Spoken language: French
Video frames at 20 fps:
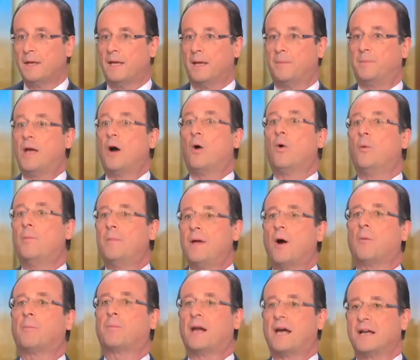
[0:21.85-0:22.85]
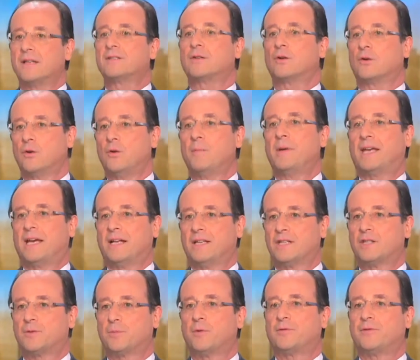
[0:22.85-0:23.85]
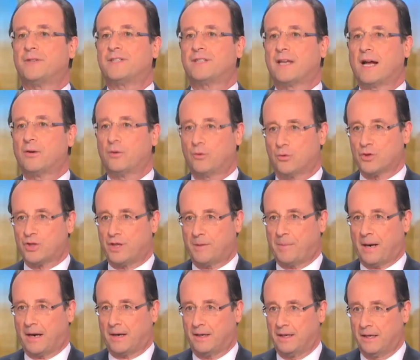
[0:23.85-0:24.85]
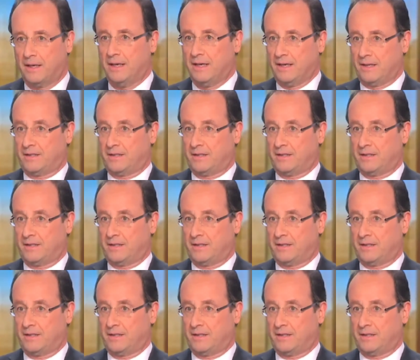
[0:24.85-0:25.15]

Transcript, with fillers: eh bien, on met en place le mécanisme fiscal dont j'ai parlé,